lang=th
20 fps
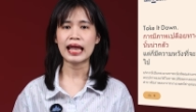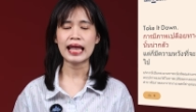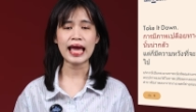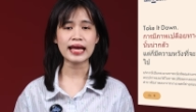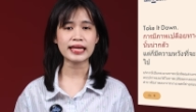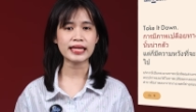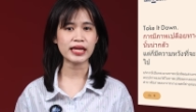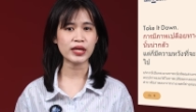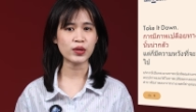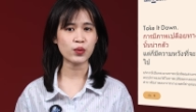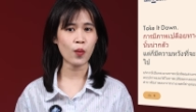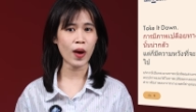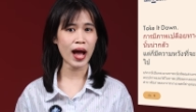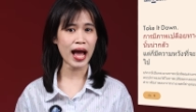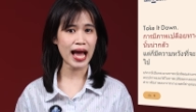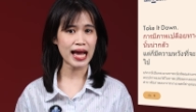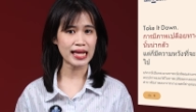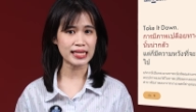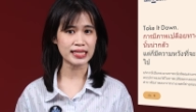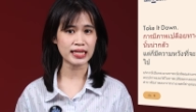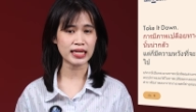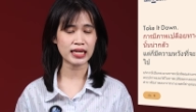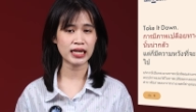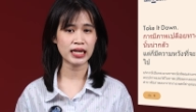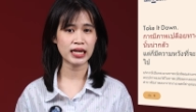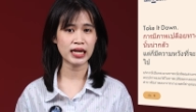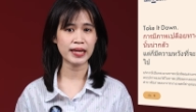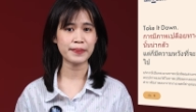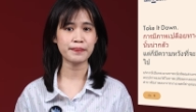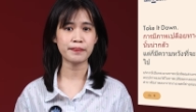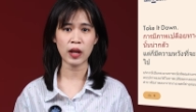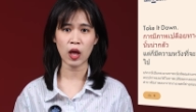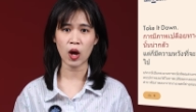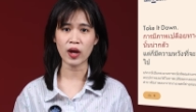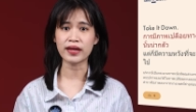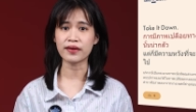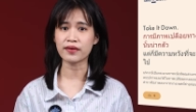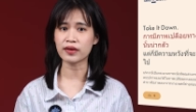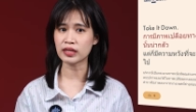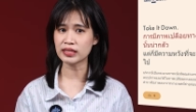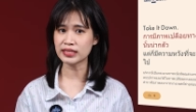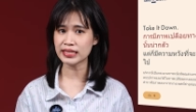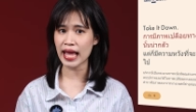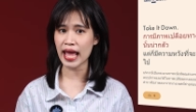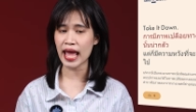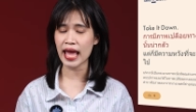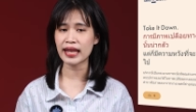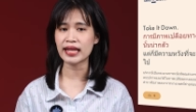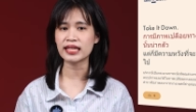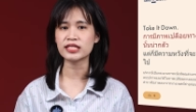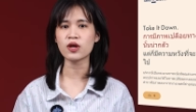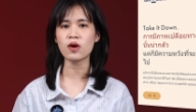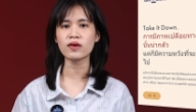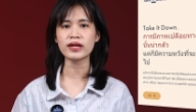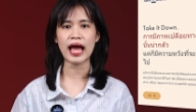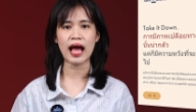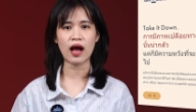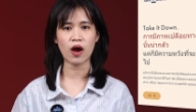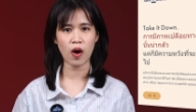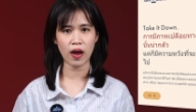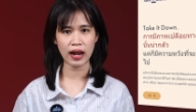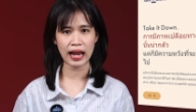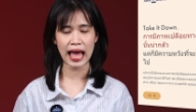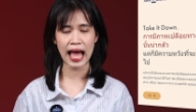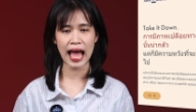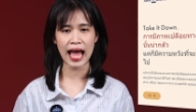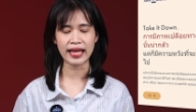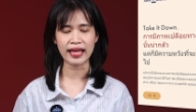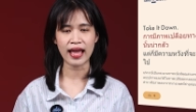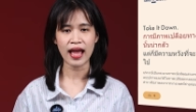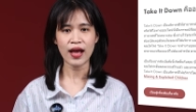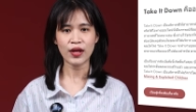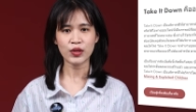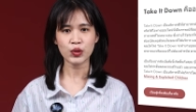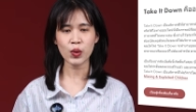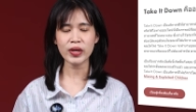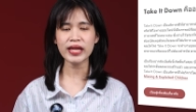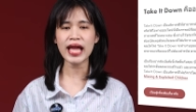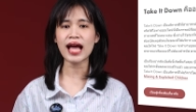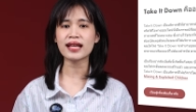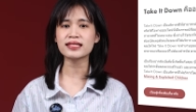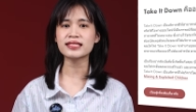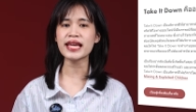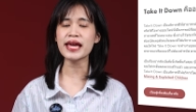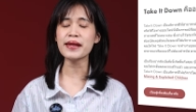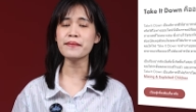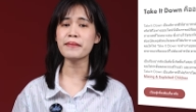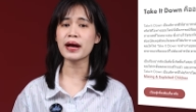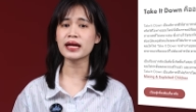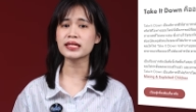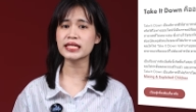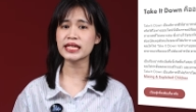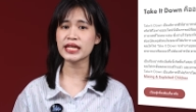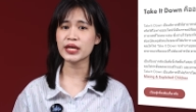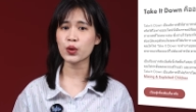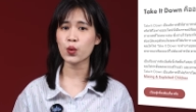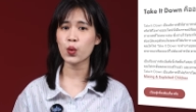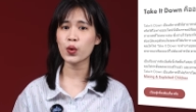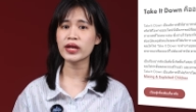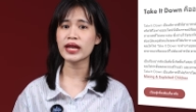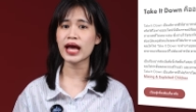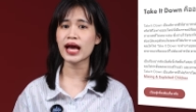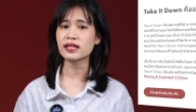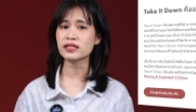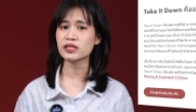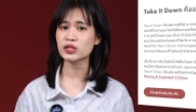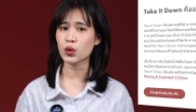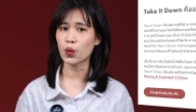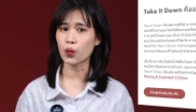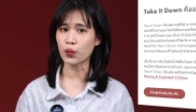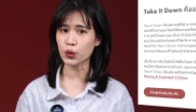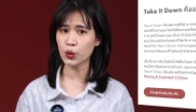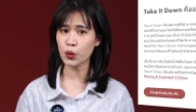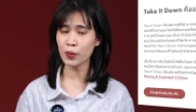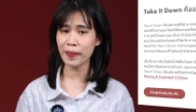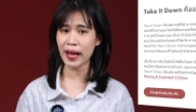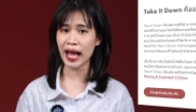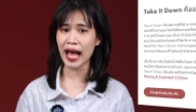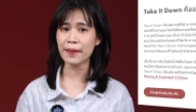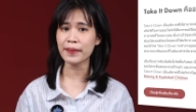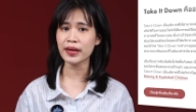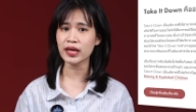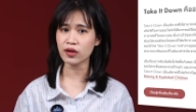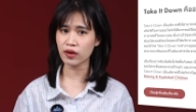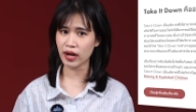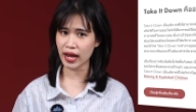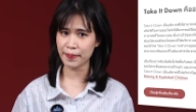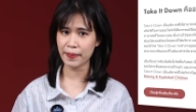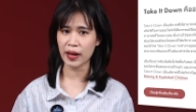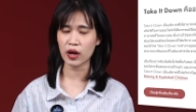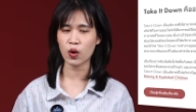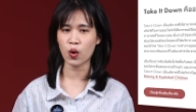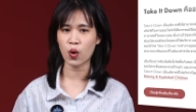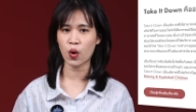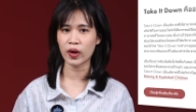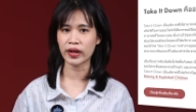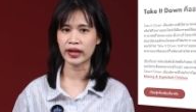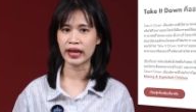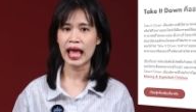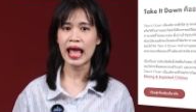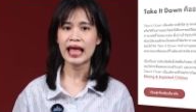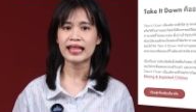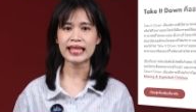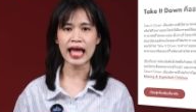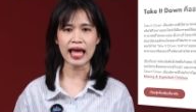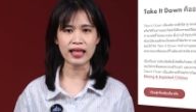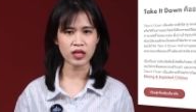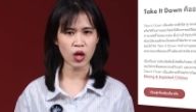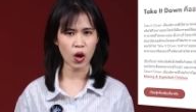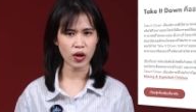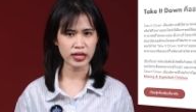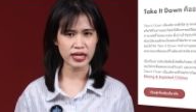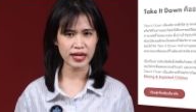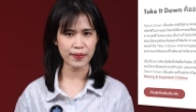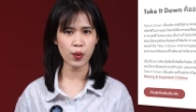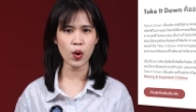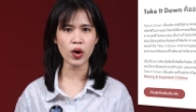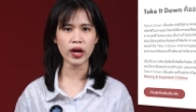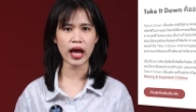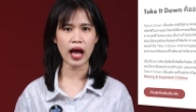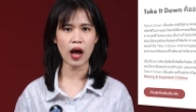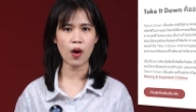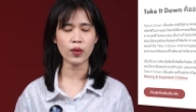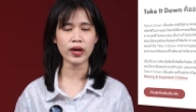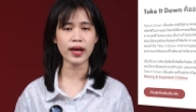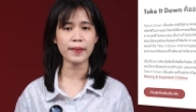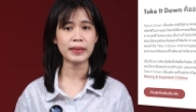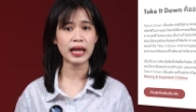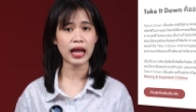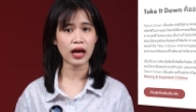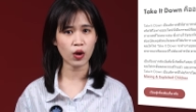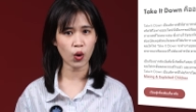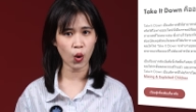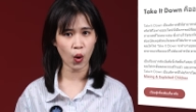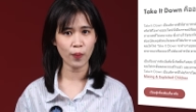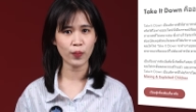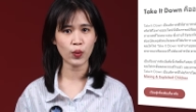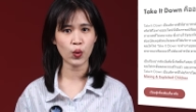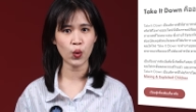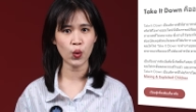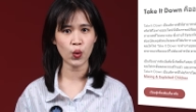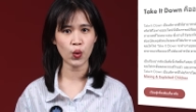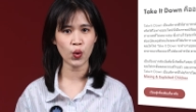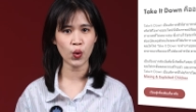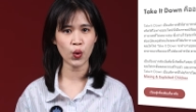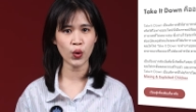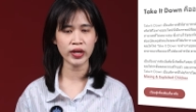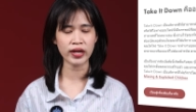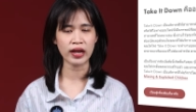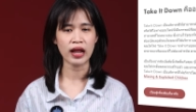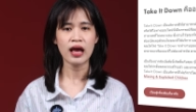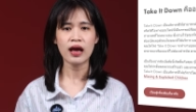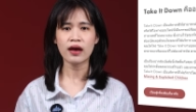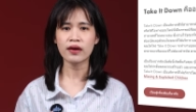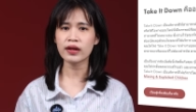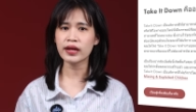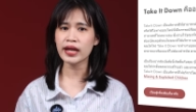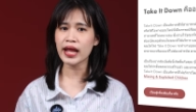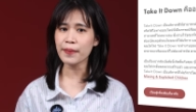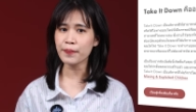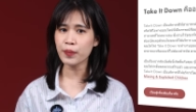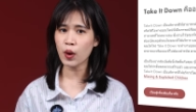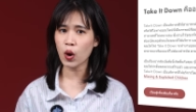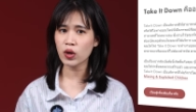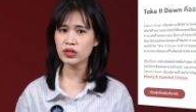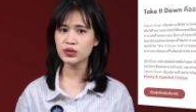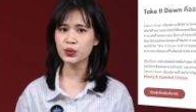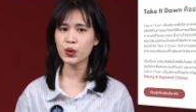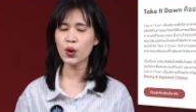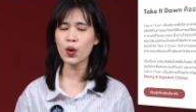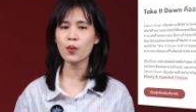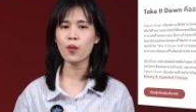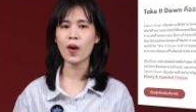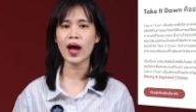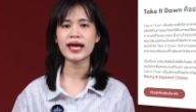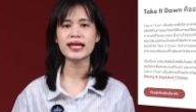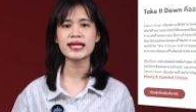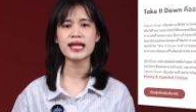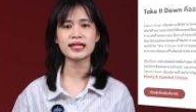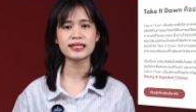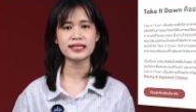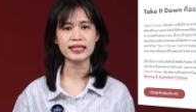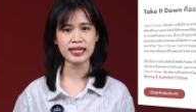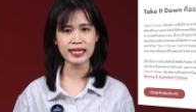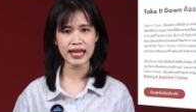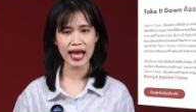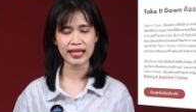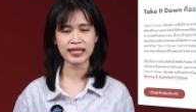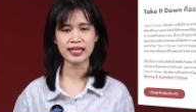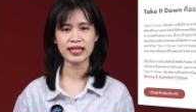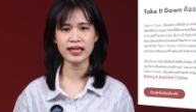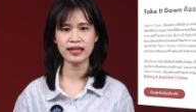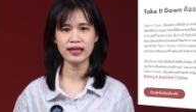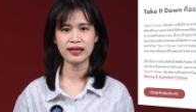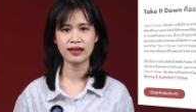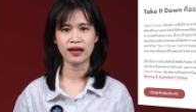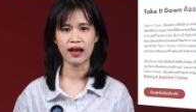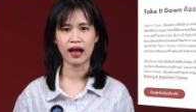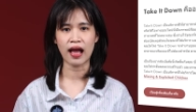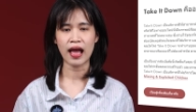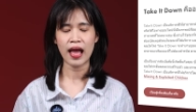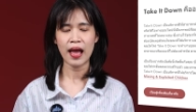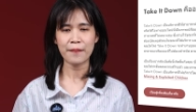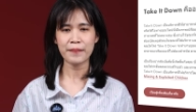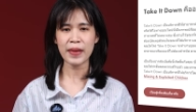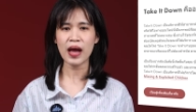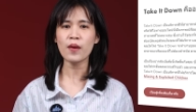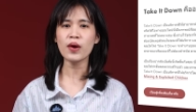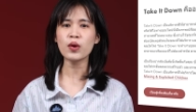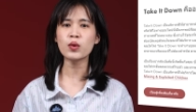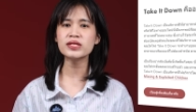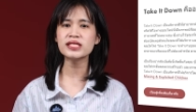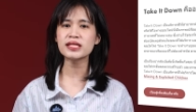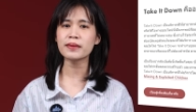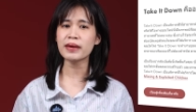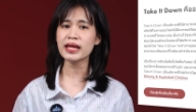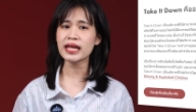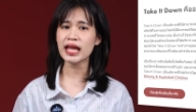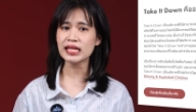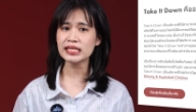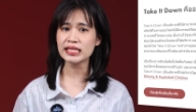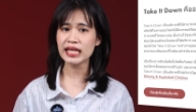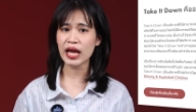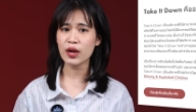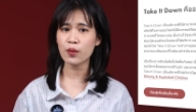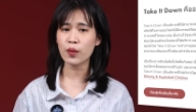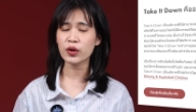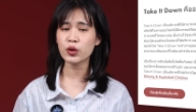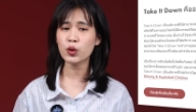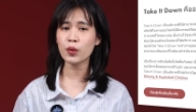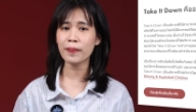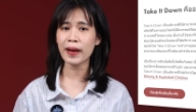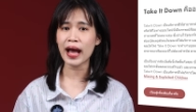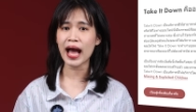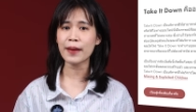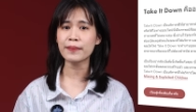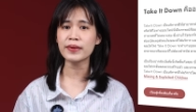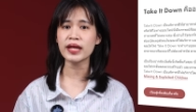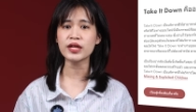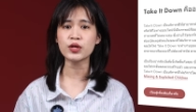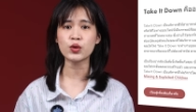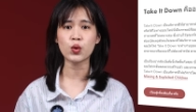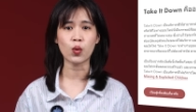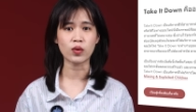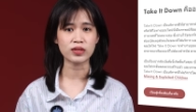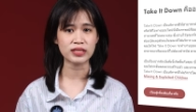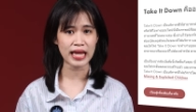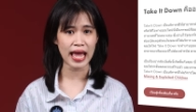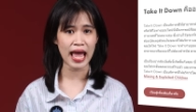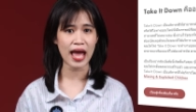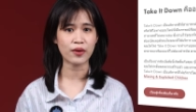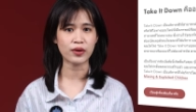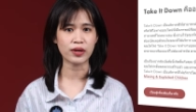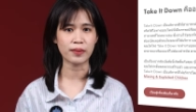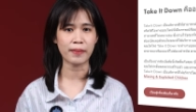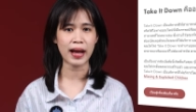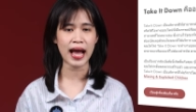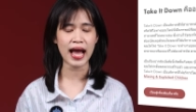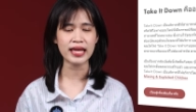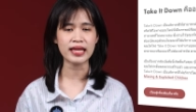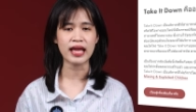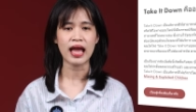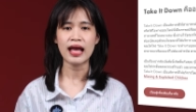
และคิดว่าอาจจะเคยปล่อยหรือแชร์ในช่องทางออนไลน์ ตัวอย่างเช่นบางทีคุณอาจส่งรูปภาพให้ใครบางคน แต่ตอนนี้พวกเขากำลังคมขู่คุณ หรือได้โพสต์รูปไว้นดที่ใดที่หนึ่งแม้ว่าคุณจะไม่แน่ใจว่ารูปภาพได้ถูกแชร์หรือไม่